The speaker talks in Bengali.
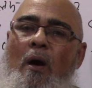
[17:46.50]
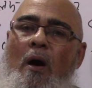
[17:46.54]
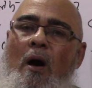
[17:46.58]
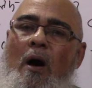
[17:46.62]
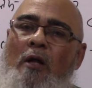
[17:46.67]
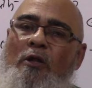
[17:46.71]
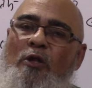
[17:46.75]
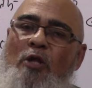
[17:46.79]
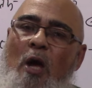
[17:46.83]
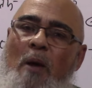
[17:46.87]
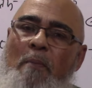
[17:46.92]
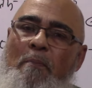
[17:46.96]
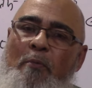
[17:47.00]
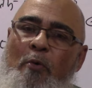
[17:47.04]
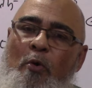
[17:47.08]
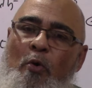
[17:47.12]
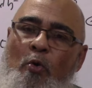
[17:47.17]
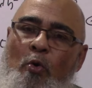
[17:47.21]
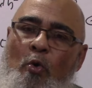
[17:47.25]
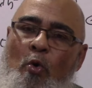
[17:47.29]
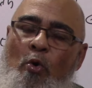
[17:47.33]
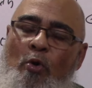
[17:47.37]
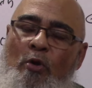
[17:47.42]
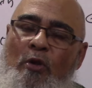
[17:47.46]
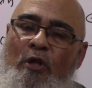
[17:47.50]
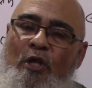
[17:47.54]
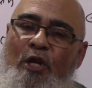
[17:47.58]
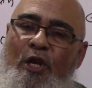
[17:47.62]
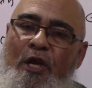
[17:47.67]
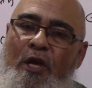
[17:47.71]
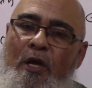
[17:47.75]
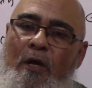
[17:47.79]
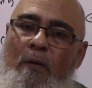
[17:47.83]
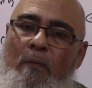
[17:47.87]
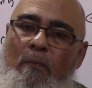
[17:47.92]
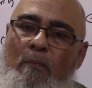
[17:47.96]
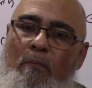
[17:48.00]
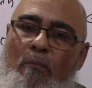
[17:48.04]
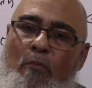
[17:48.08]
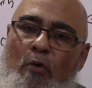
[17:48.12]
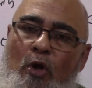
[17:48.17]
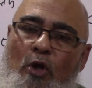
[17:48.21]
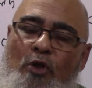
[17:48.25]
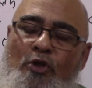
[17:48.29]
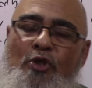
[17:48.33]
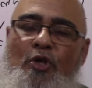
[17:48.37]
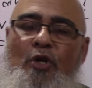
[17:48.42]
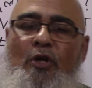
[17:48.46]
অতএব রুট থ্রি
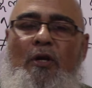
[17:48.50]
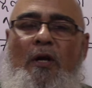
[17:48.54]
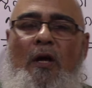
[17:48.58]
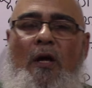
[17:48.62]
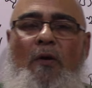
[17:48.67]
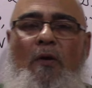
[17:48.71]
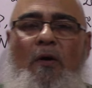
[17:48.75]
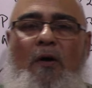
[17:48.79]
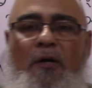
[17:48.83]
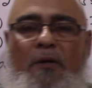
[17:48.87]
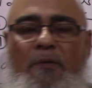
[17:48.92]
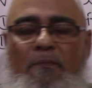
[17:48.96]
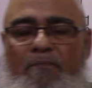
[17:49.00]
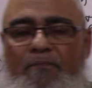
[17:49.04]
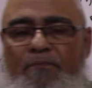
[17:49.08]
মূলত সংখ্যা নয়